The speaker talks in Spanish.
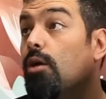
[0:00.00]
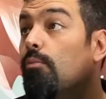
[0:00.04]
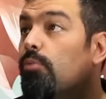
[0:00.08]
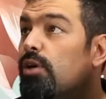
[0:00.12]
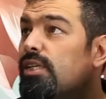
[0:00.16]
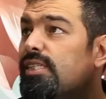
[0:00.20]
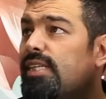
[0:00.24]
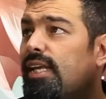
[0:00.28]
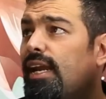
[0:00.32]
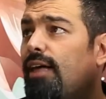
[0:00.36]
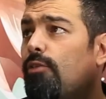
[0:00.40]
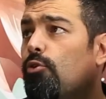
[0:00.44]

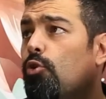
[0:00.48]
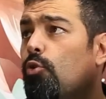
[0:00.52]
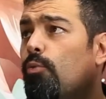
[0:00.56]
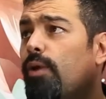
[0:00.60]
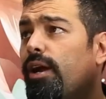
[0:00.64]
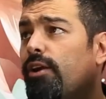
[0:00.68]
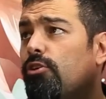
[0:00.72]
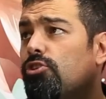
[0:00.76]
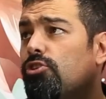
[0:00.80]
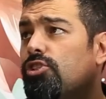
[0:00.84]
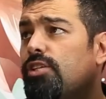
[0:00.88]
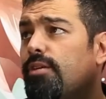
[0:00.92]
Por este lado,
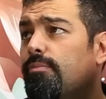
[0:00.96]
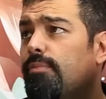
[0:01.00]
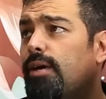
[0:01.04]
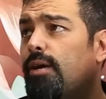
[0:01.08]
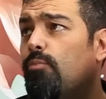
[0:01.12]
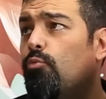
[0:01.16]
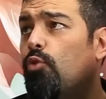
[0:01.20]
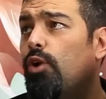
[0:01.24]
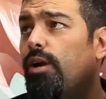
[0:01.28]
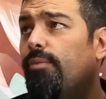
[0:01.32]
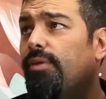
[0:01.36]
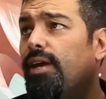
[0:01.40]
V.
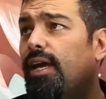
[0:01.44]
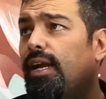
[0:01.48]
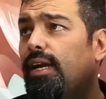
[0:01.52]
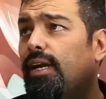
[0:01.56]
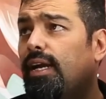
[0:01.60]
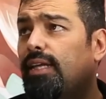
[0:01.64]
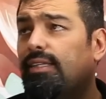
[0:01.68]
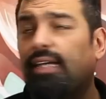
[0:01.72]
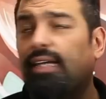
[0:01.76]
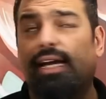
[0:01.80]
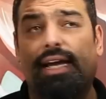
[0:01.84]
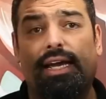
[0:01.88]
Rosenberg vuelve
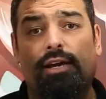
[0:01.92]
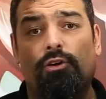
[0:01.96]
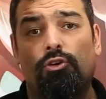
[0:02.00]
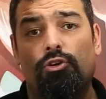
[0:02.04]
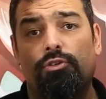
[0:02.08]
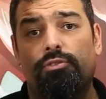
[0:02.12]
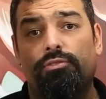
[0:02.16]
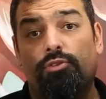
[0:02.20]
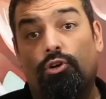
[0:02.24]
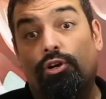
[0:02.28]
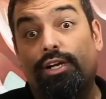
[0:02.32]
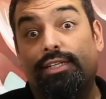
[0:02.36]
al ataque
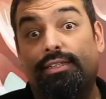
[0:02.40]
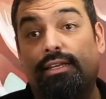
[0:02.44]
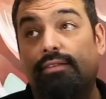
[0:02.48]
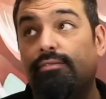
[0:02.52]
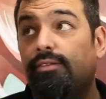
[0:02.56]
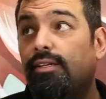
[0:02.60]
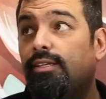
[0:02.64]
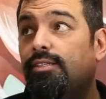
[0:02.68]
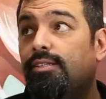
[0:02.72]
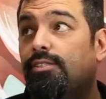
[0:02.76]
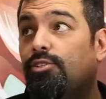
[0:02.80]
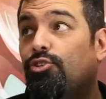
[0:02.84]
con, el
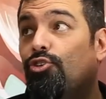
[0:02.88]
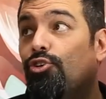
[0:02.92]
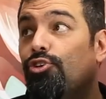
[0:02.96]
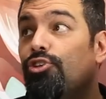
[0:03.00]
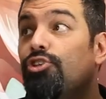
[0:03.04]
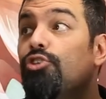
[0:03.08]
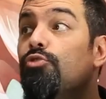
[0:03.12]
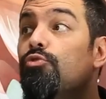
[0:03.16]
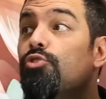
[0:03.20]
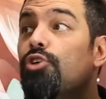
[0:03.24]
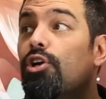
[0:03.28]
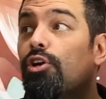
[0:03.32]
Tetris
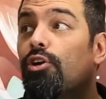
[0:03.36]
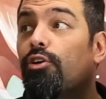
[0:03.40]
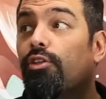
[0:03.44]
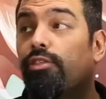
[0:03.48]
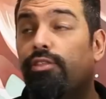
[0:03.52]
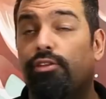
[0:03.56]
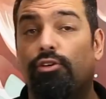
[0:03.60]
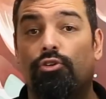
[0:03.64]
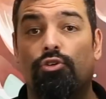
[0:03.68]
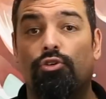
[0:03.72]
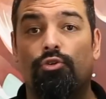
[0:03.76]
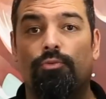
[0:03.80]
con New York
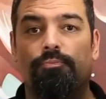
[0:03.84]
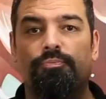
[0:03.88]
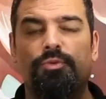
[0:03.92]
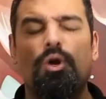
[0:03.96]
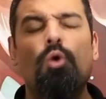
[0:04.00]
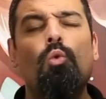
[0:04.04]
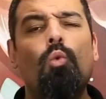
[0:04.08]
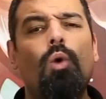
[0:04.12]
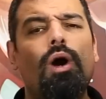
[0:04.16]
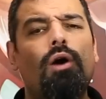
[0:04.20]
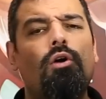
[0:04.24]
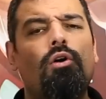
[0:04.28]
Zoo,
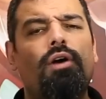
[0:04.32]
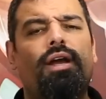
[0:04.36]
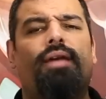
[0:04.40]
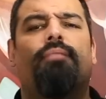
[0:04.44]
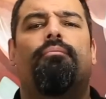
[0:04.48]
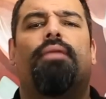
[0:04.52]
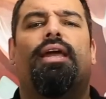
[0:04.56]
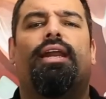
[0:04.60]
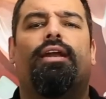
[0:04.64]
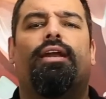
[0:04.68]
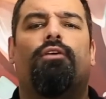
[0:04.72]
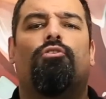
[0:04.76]
un juego
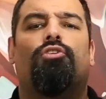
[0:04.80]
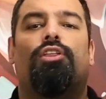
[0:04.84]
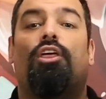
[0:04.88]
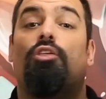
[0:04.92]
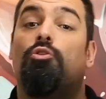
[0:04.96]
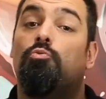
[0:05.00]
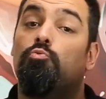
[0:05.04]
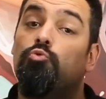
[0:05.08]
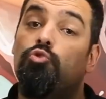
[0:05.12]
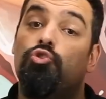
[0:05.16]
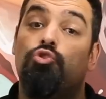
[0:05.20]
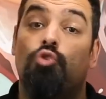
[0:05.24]
que me ha
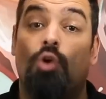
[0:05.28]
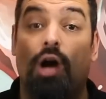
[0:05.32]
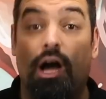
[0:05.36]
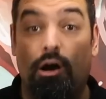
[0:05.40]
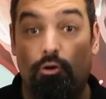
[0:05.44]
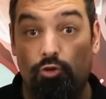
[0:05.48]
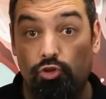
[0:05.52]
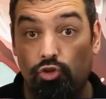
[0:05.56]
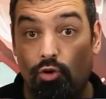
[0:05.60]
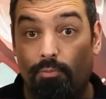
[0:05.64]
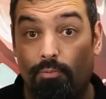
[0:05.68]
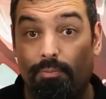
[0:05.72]
recordado mucho a
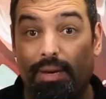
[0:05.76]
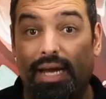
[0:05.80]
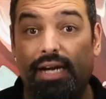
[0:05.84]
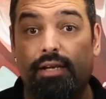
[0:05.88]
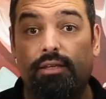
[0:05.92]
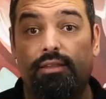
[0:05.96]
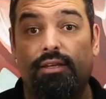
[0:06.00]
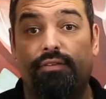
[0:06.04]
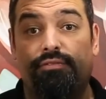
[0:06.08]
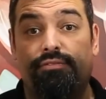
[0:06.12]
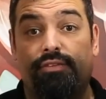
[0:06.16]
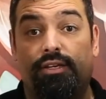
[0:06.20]
Oso
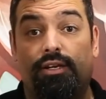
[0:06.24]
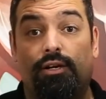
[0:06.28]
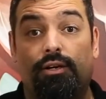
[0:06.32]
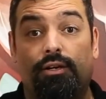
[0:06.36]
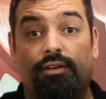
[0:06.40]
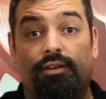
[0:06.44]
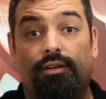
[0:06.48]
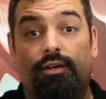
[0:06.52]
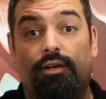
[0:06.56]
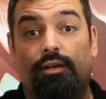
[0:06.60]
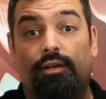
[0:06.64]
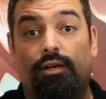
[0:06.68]
Park de Phil
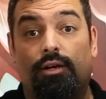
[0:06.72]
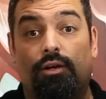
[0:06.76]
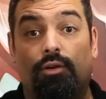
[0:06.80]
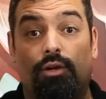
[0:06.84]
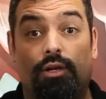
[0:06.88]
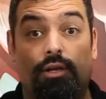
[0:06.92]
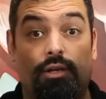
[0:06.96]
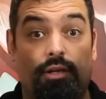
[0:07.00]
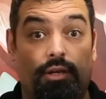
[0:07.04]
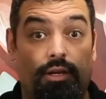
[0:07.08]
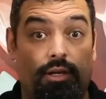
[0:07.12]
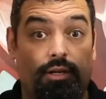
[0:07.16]

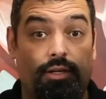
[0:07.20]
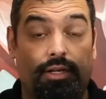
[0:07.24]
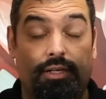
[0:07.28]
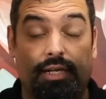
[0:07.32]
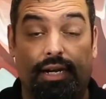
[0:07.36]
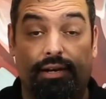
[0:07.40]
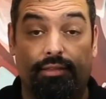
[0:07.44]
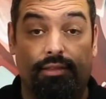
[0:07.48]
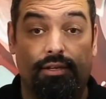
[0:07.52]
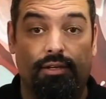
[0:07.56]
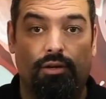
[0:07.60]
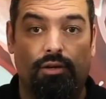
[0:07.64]
eh,
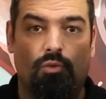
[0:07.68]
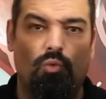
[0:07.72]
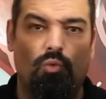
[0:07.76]
Harding,